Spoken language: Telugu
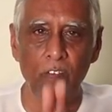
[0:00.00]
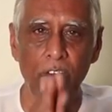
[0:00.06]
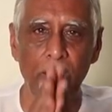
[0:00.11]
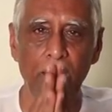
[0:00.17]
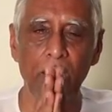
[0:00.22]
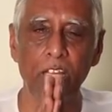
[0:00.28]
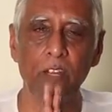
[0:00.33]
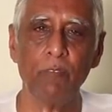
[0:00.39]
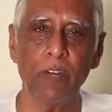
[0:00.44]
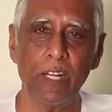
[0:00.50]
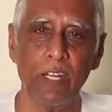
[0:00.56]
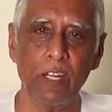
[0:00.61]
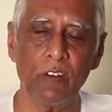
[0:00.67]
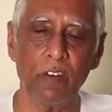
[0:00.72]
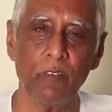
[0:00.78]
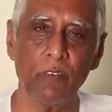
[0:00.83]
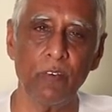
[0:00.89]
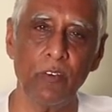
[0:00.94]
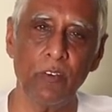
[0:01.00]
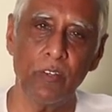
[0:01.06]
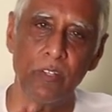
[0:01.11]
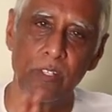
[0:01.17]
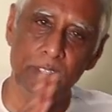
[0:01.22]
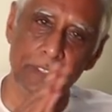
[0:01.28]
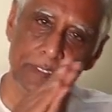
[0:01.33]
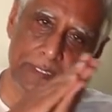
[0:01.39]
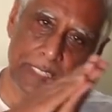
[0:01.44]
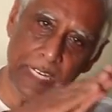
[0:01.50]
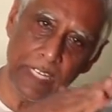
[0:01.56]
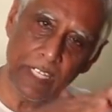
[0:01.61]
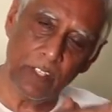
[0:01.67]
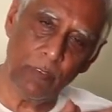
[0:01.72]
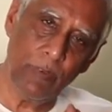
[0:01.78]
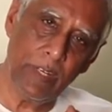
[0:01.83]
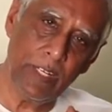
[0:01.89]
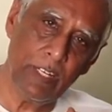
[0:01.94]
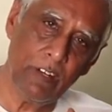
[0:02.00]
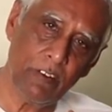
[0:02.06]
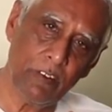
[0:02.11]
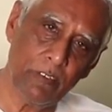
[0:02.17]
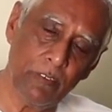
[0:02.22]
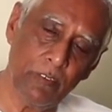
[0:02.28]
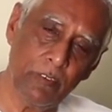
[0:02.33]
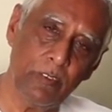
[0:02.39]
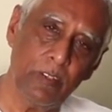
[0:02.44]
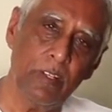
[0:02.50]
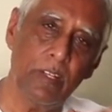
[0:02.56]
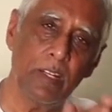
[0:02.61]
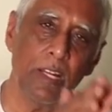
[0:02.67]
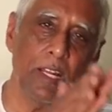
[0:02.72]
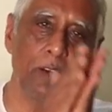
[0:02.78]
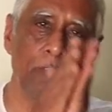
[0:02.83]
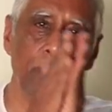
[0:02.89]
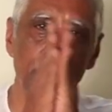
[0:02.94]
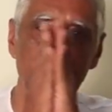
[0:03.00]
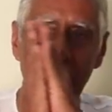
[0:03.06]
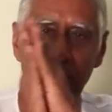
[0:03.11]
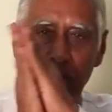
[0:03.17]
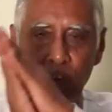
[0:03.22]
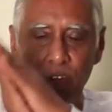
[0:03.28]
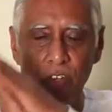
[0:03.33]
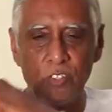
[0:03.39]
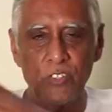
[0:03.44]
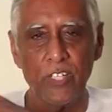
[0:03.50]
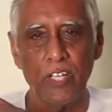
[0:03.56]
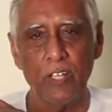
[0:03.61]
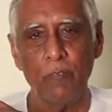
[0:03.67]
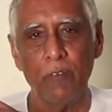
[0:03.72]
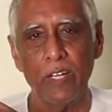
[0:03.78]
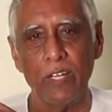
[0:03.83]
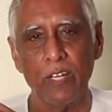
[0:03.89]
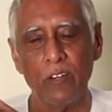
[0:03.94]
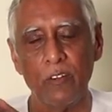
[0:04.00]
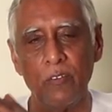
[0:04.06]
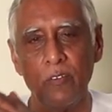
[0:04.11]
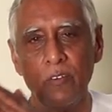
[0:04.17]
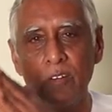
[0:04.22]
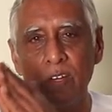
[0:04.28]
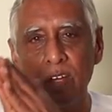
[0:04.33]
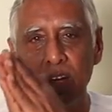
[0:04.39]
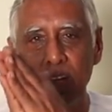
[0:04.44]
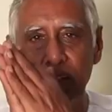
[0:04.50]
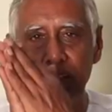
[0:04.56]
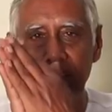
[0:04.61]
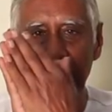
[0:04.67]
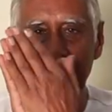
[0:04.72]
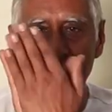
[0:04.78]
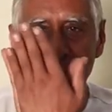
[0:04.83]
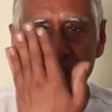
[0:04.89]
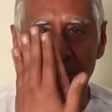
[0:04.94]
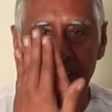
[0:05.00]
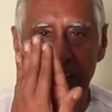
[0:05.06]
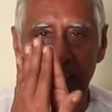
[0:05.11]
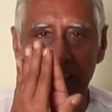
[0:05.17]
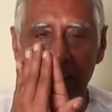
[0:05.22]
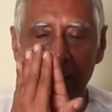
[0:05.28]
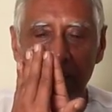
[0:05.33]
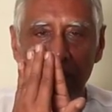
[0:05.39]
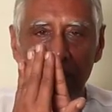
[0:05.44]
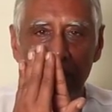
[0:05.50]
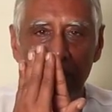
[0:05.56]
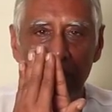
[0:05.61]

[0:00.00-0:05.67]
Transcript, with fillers: వెనక్కి బెండ్ అవడము సైడ్కి బెండ్ అవడం లేకపోతే రెండో సైడ్ బెండ్ అవడం లేకపోతే ట్విస్ట్ చేయడం